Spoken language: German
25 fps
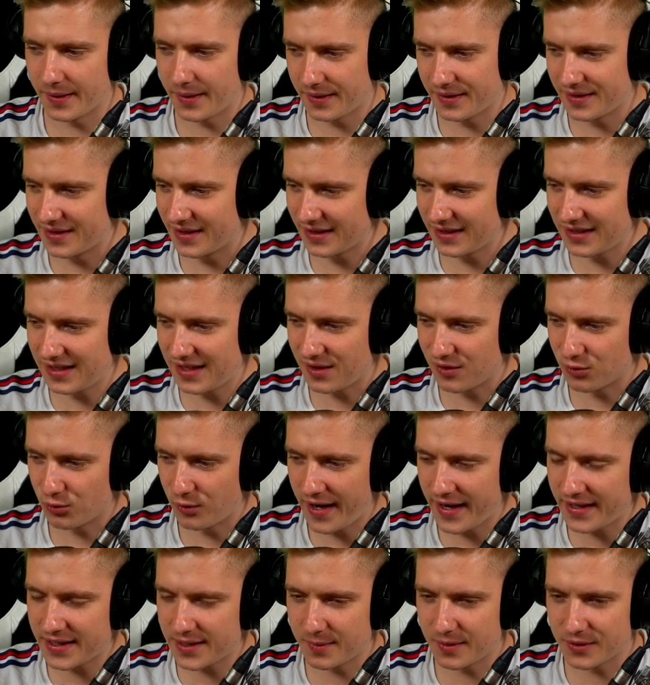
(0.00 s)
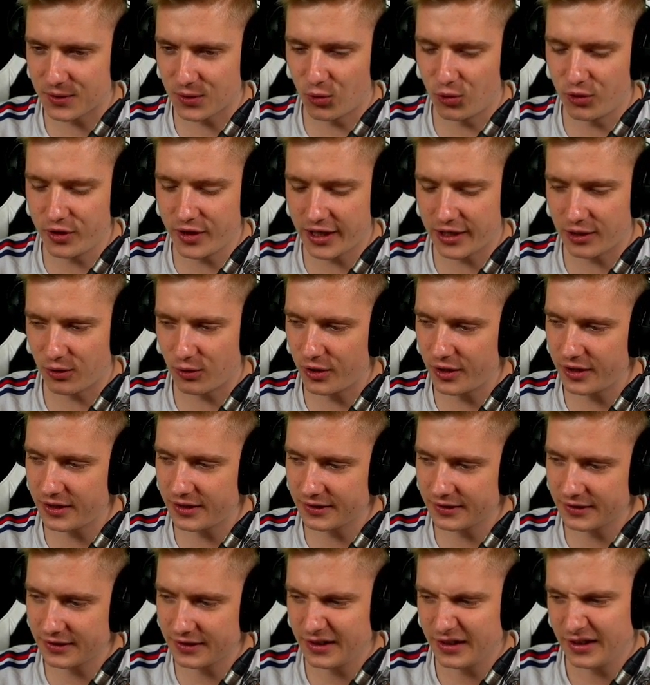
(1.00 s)
Aber also diese richtigen Raids mit so 100
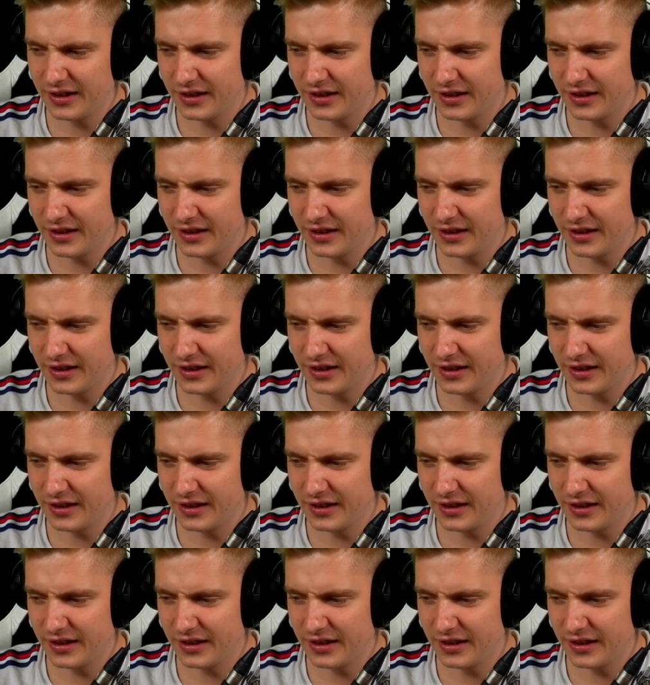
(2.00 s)
Leuten,